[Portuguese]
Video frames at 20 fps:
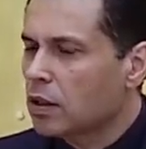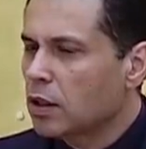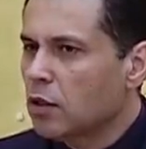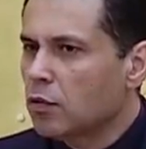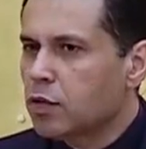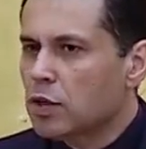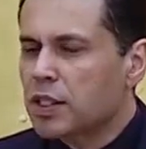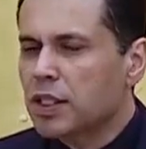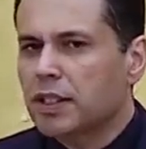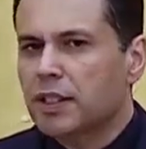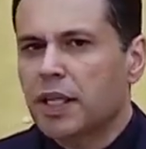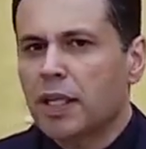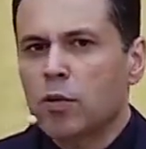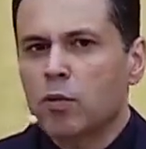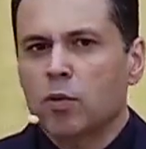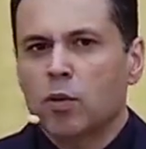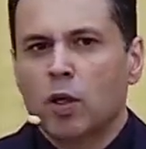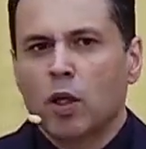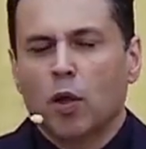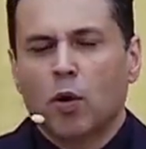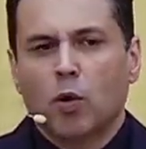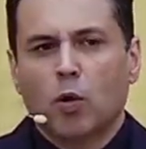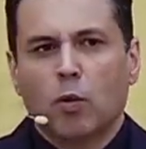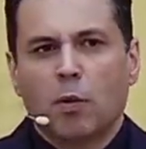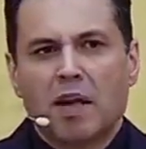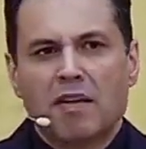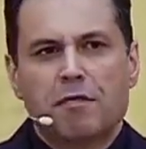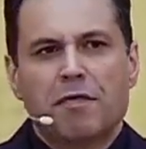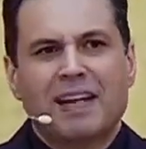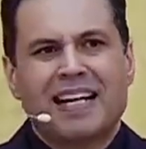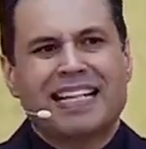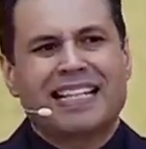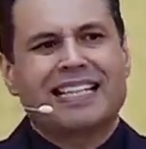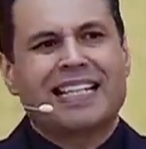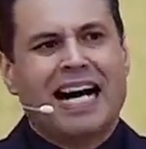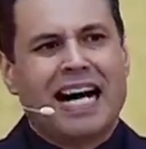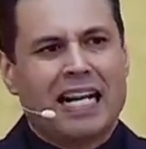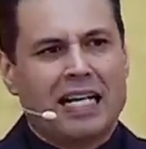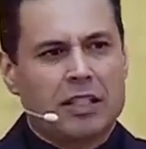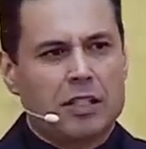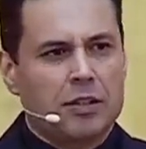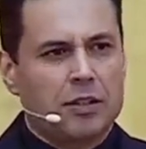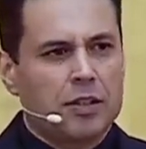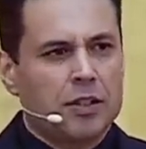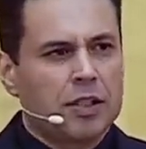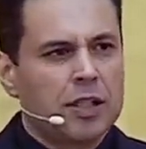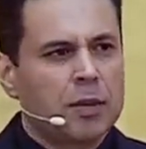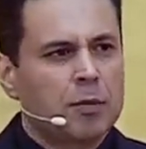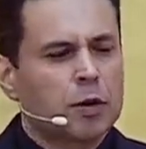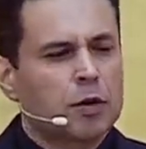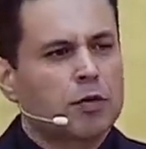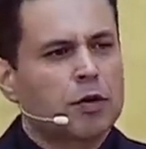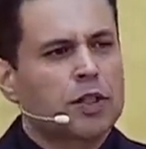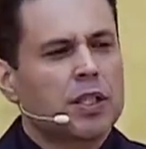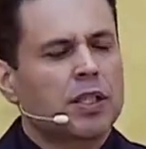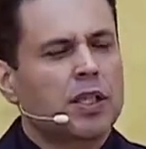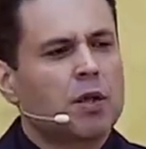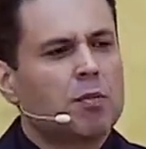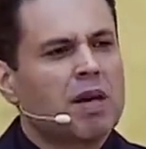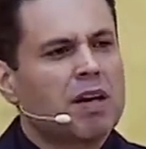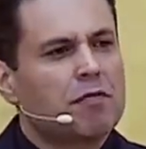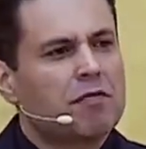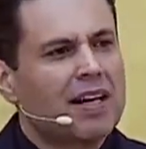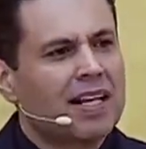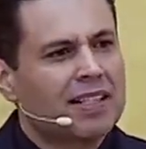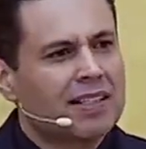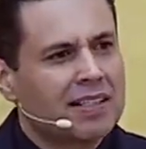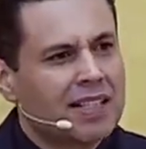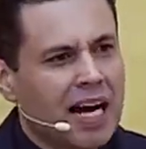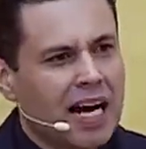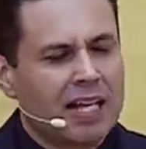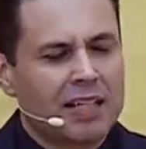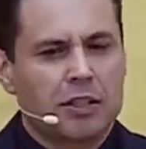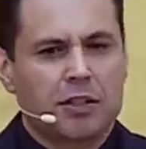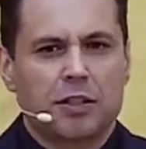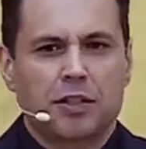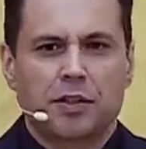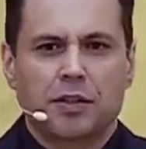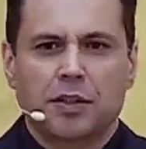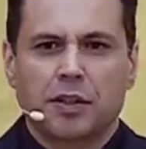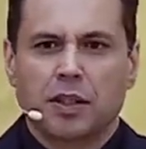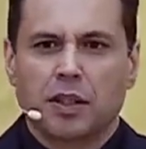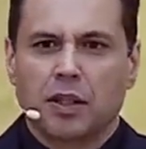Então você tem um, uma vaidade, digamos que você tem uma vaidade.